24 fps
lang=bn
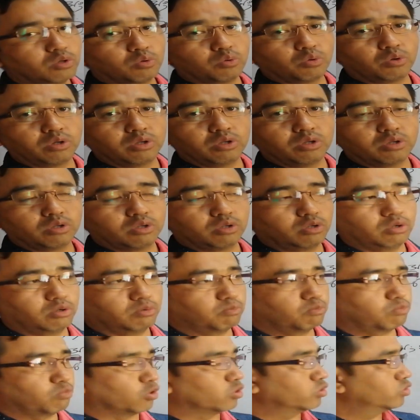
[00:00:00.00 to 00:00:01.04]
ওই
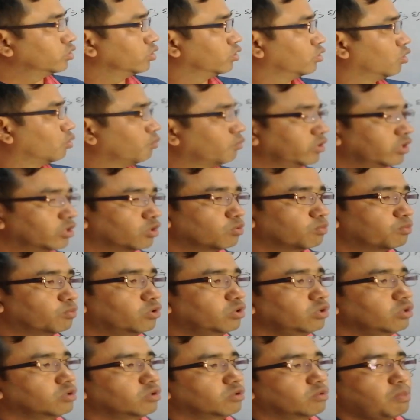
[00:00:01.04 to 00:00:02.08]
প্রশ্নের নমুনার উপর
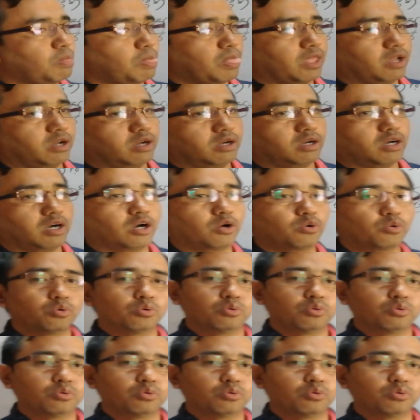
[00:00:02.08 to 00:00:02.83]
আরও